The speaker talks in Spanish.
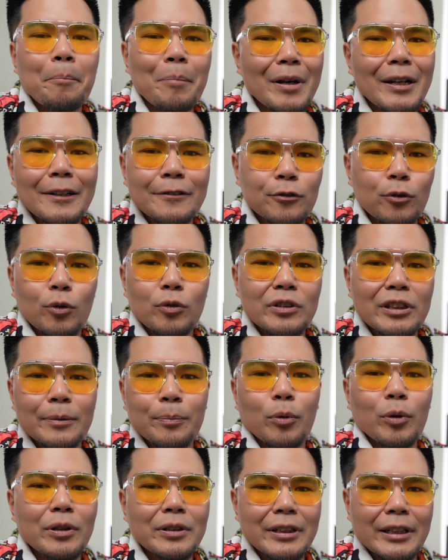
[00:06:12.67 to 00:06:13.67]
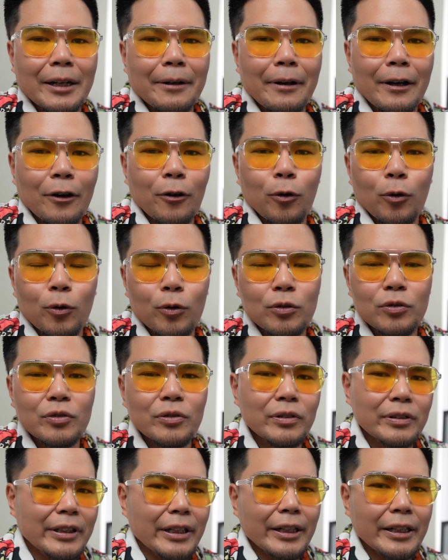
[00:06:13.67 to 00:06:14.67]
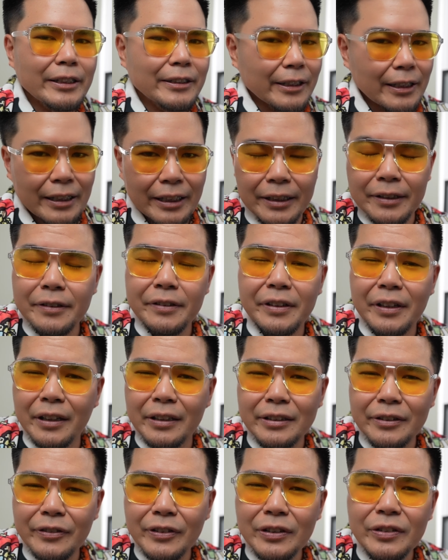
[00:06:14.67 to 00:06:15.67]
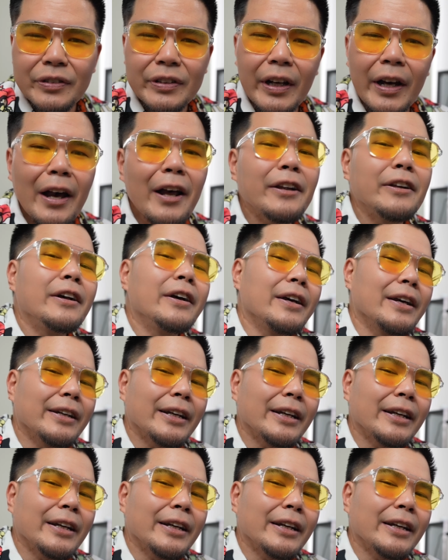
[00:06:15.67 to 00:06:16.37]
para todo tipo de trabajos de inteligencia artificial,